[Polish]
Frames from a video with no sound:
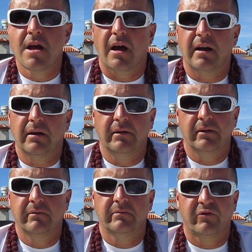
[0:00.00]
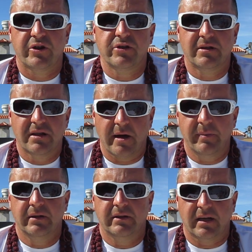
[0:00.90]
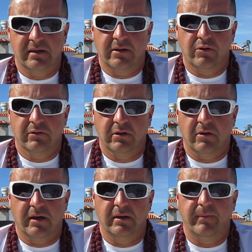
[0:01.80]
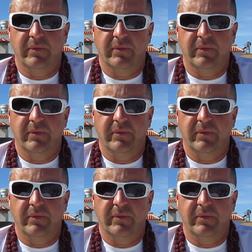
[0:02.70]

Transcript: ale właśnie ta medytacja, drodzy kochani,